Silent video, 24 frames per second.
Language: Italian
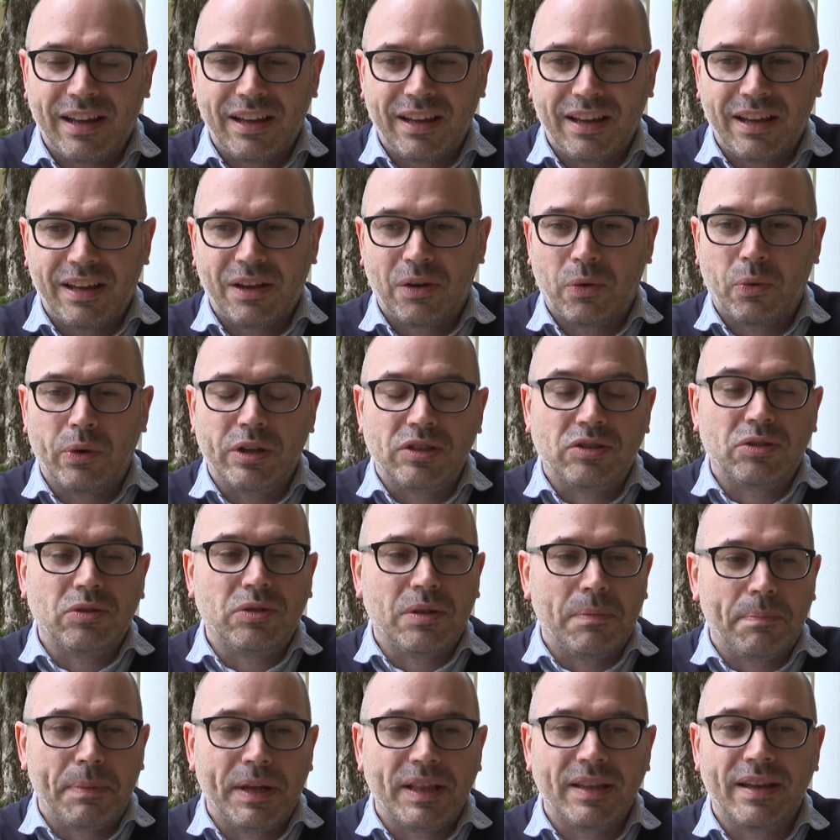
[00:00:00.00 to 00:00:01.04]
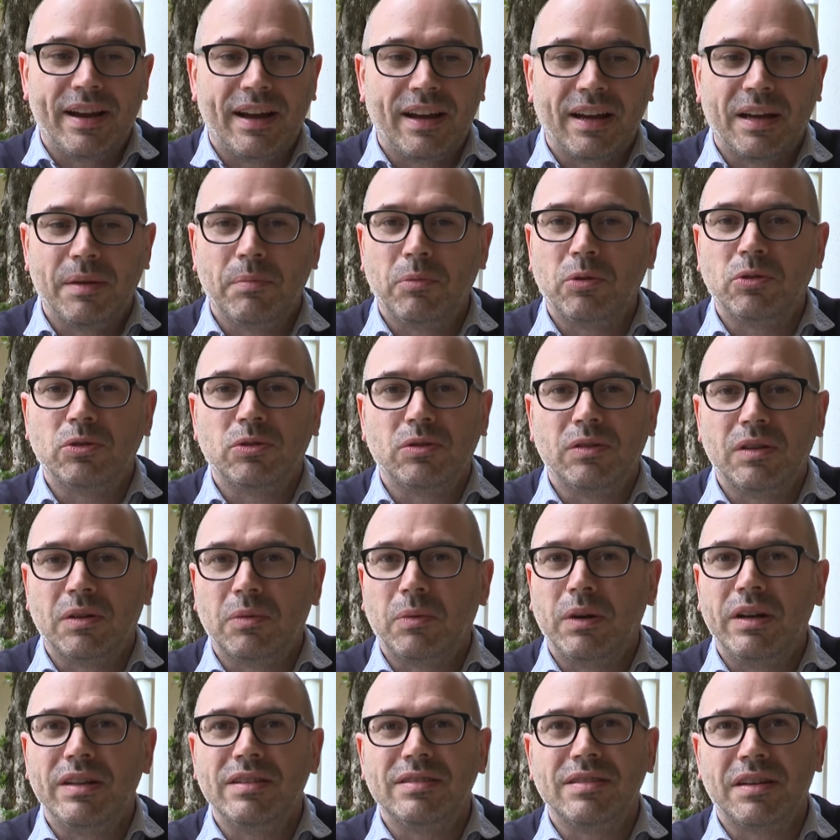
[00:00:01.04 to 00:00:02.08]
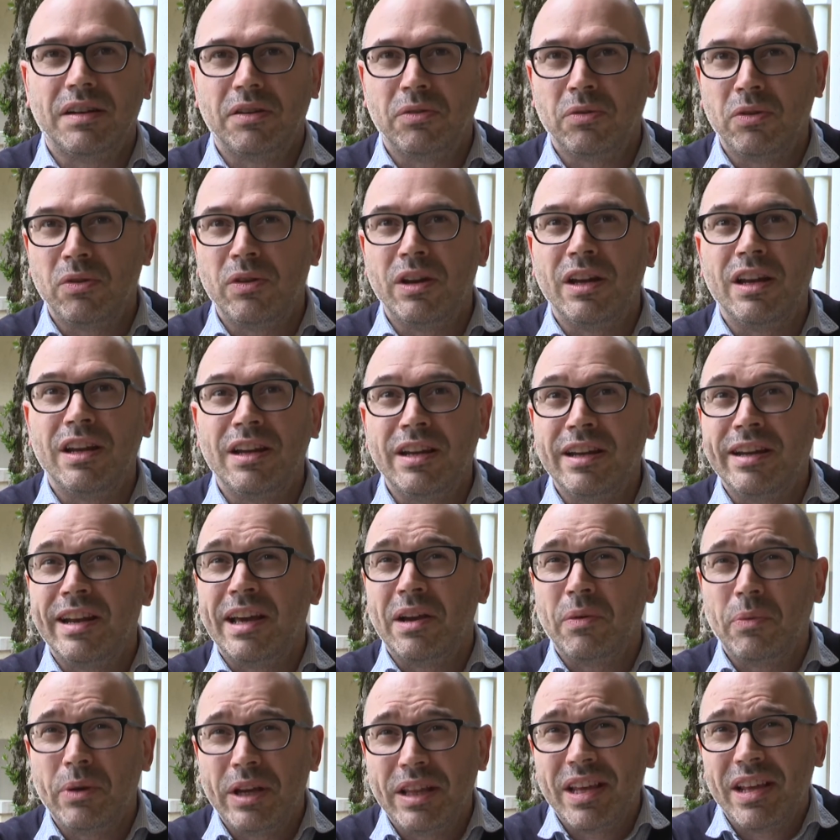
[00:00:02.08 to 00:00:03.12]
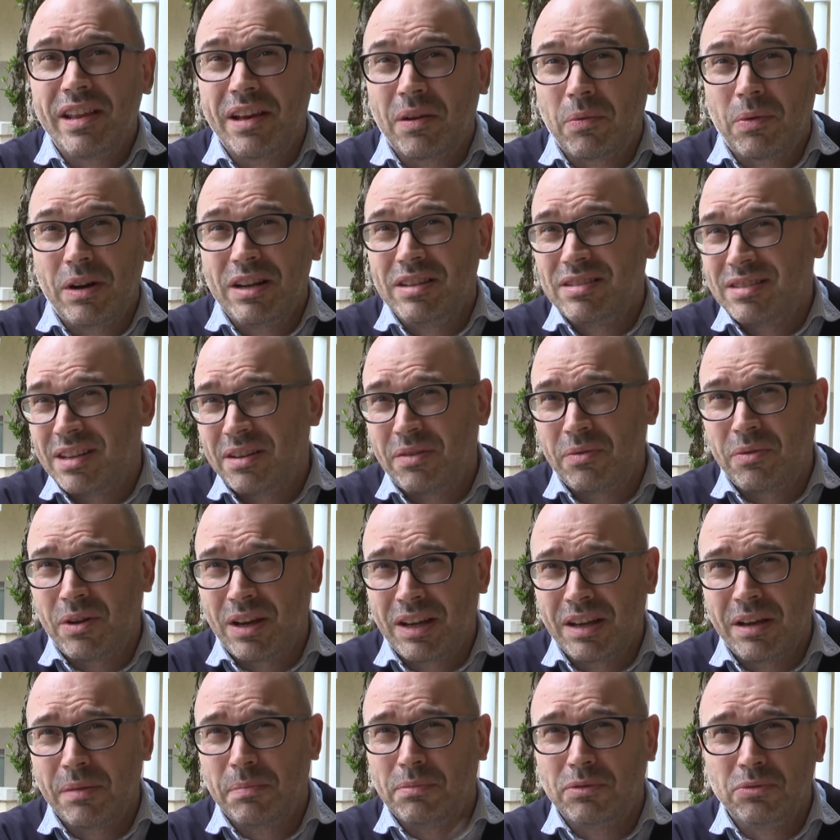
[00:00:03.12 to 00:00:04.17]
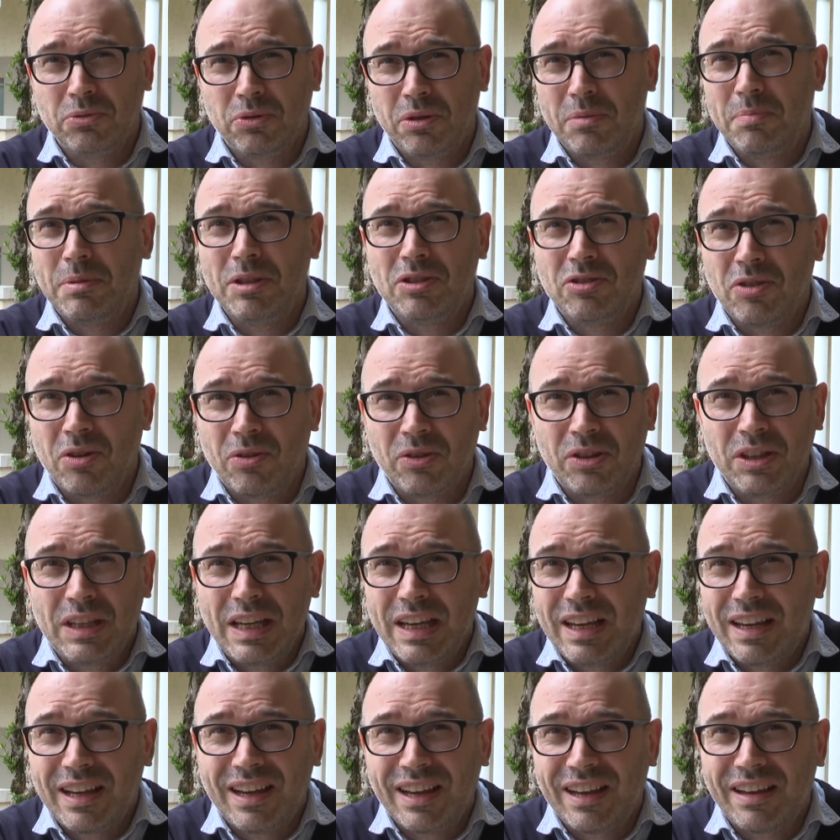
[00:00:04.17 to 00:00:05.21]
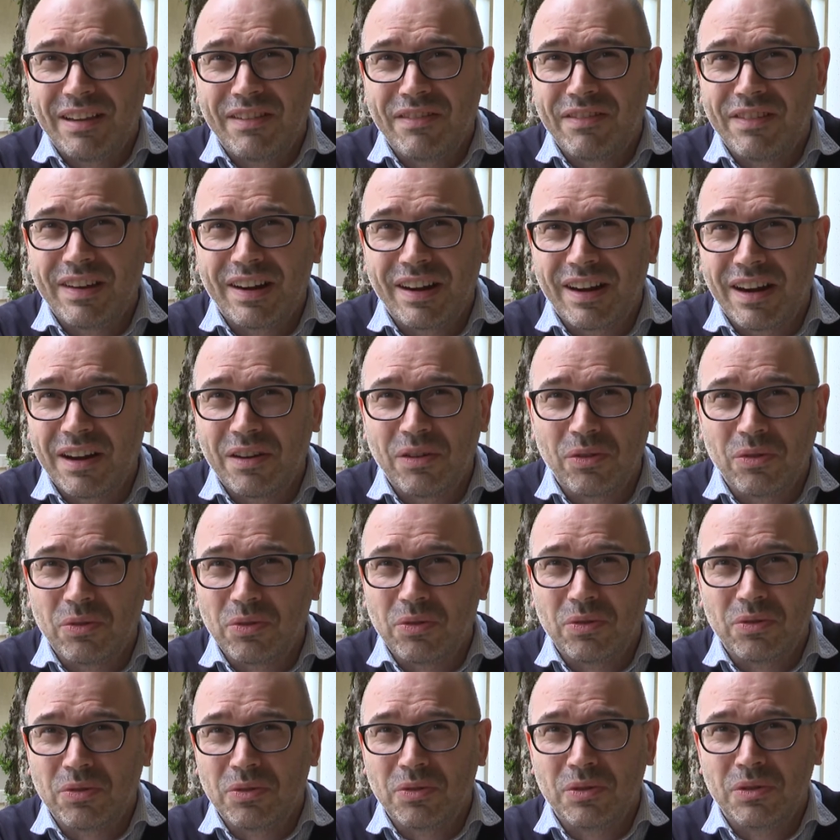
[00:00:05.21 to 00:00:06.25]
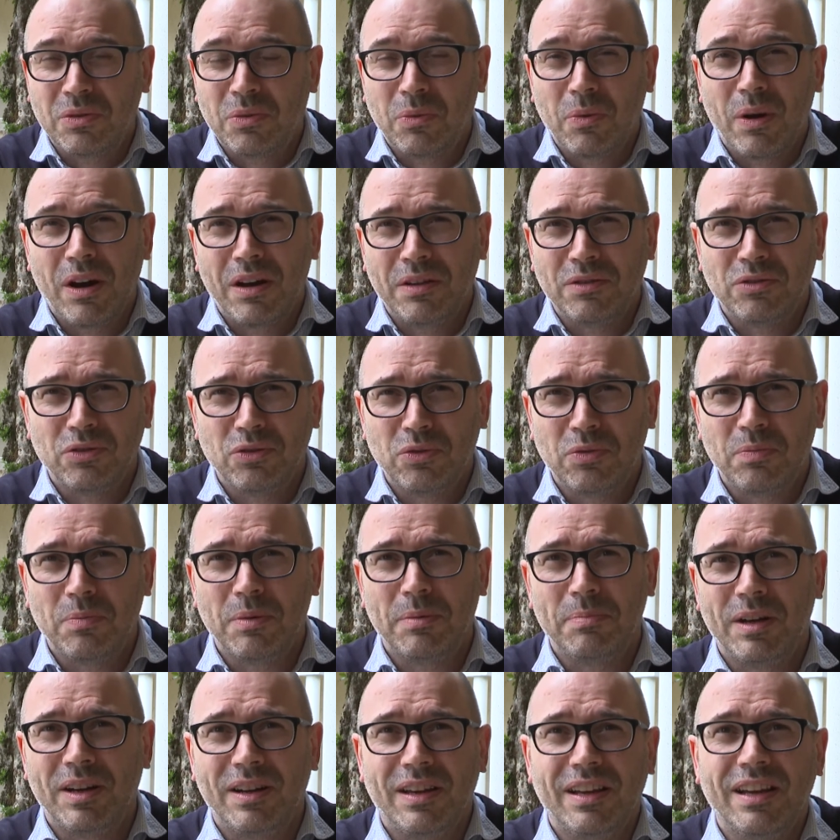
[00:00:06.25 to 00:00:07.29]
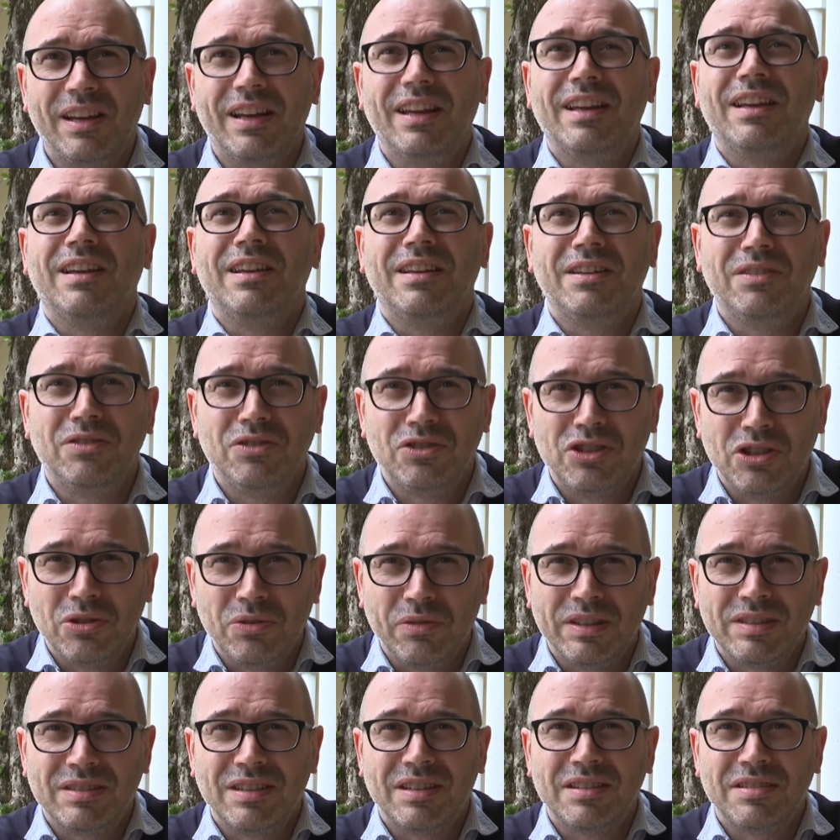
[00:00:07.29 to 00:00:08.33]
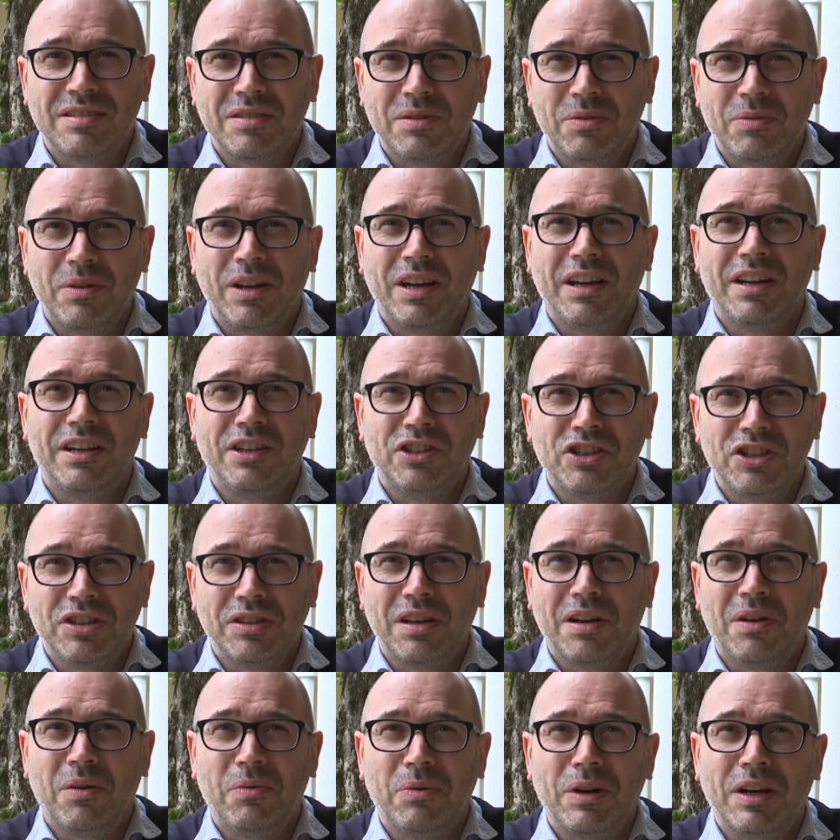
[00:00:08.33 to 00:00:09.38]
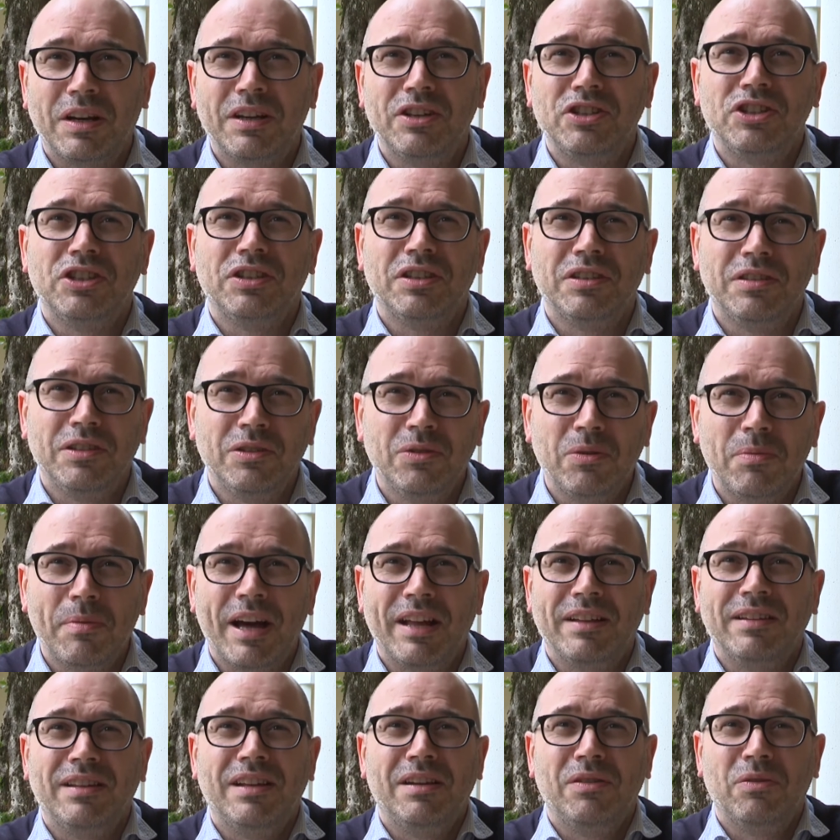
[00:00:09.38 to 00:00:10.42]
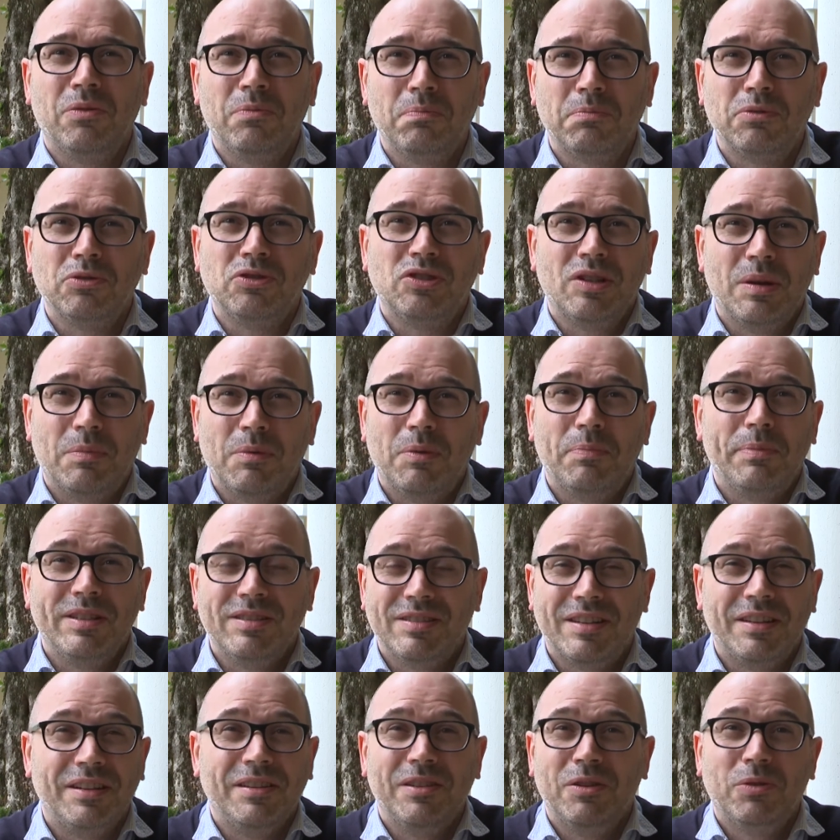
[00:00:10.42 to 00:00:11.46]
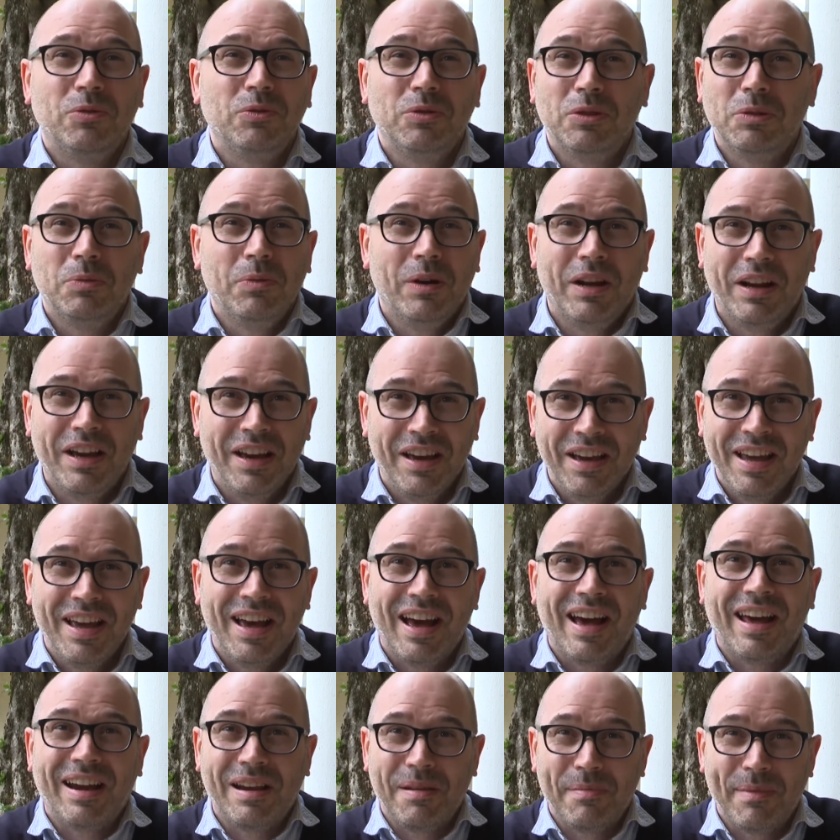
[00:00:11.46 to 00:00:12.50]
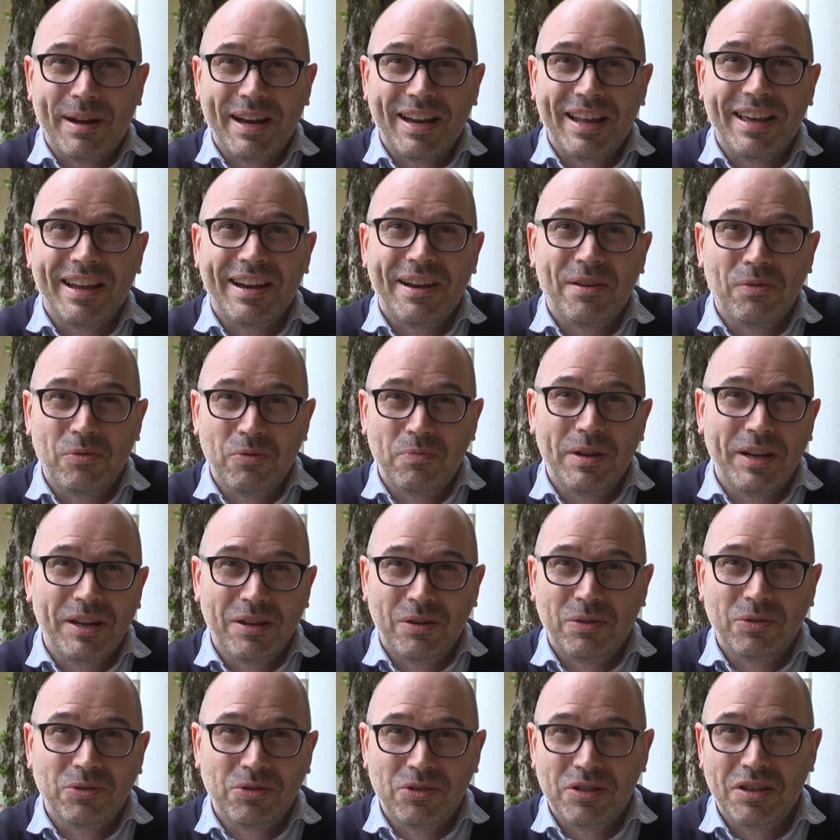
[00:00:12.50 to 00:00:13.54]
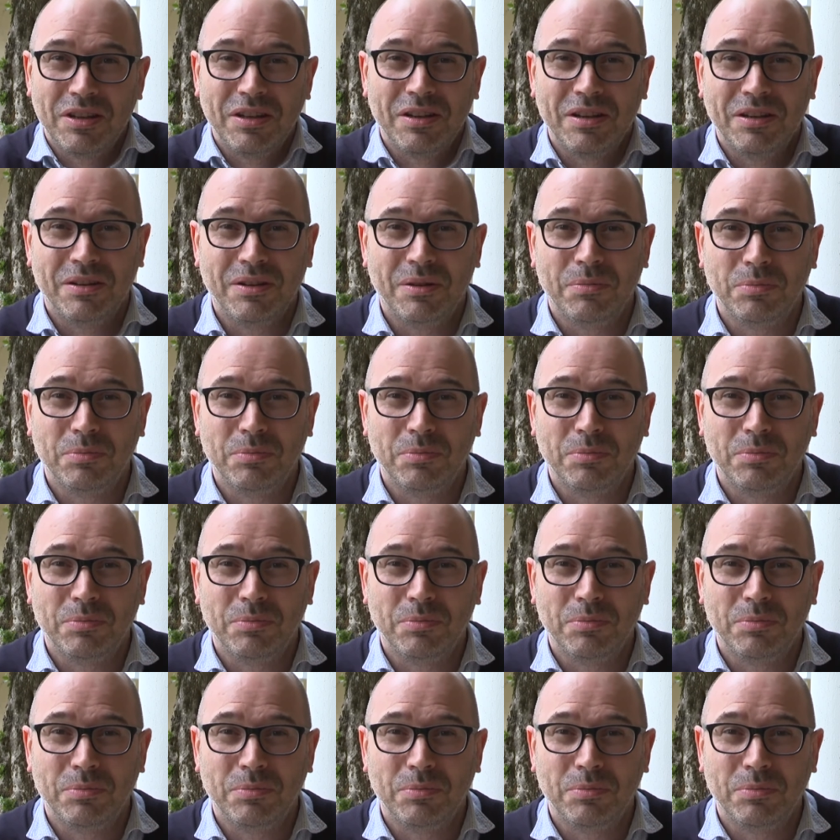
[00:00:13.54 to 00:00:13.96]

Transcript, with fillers: eh, questo dipenderà anche molto da quali saranno le linee guida e da quali saranno anche appunto i bisogni che verranno qua, insomma, perché ci dovesse essere una crescita, una crescita di domanda, non possiamo pensare di continuare a rimanere a numeri così